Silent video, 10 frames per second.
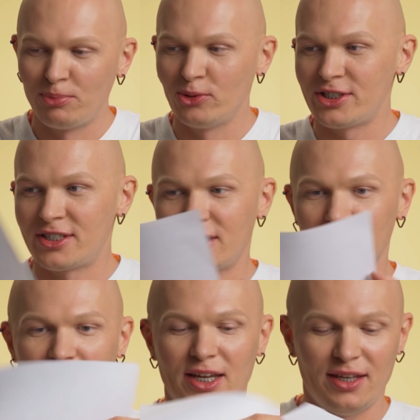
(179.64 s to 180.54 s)
Пусики
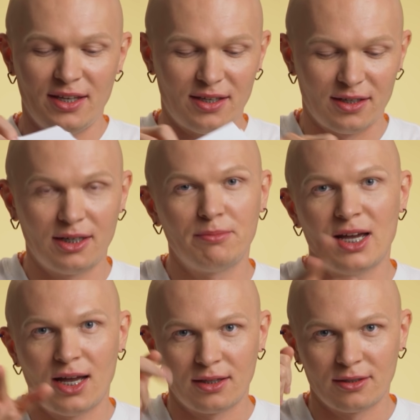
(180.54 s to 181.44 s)
мои,
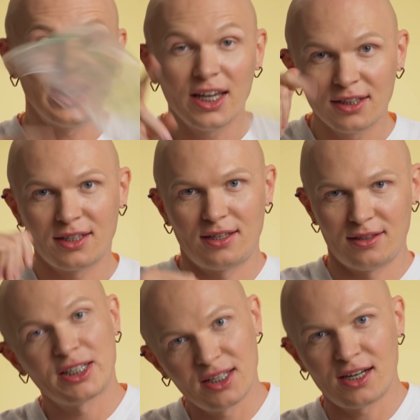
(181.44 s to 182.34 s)
ребят, это
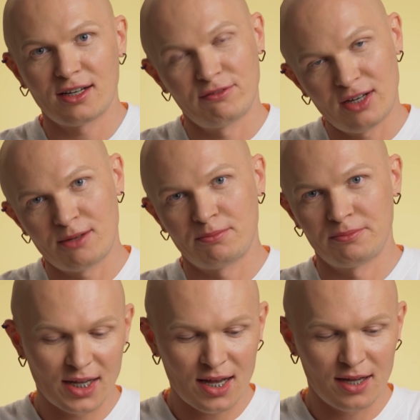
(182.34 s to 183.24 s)
подарок вам
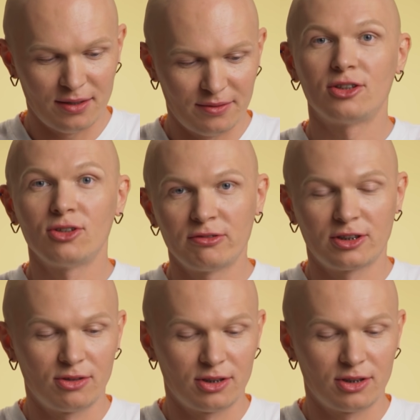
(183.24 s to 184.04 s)
на Новый